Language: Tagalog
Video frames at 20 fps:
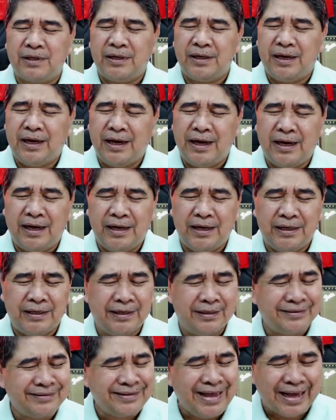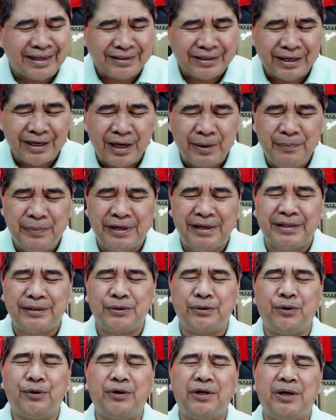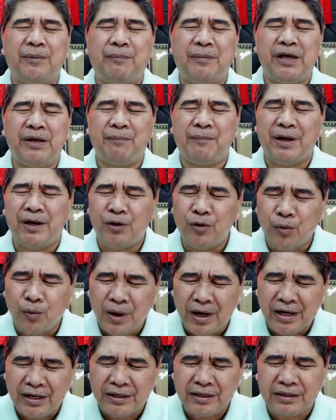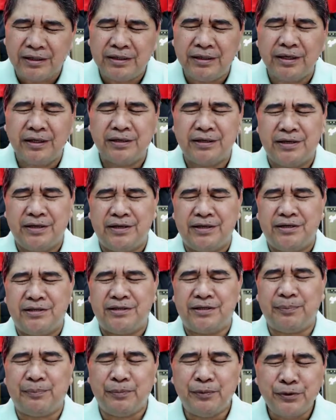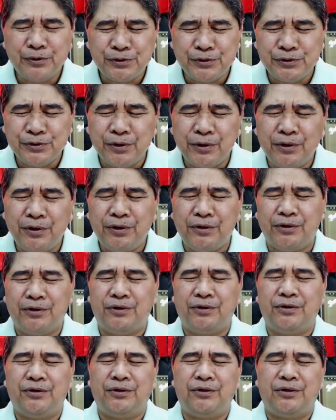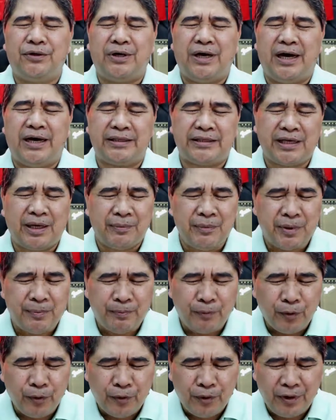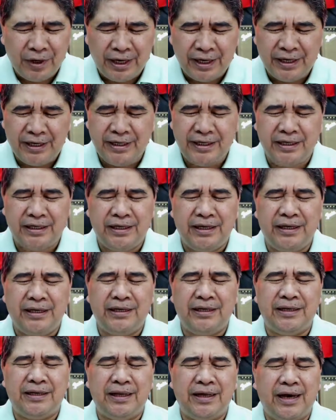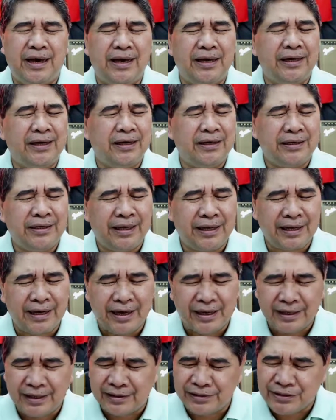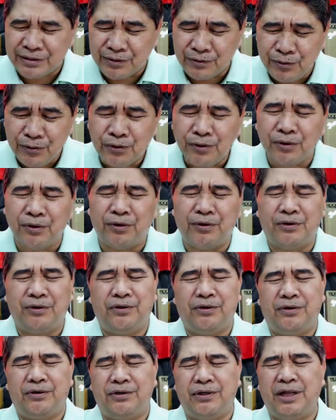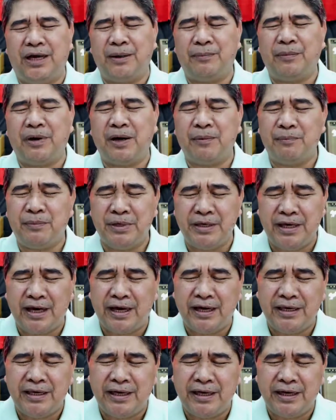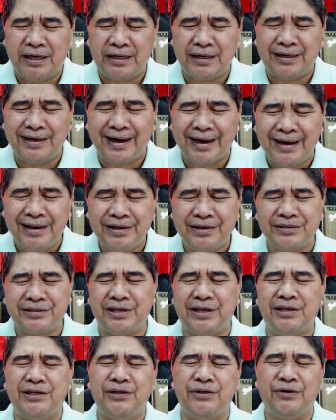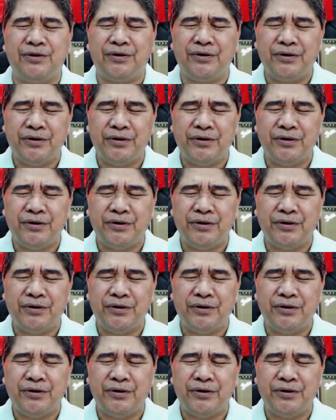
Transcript: uh, tatanggapin ito na may maluwag sa puso at kami po ay nakakasiguro ng mga biyaya galing sa inyo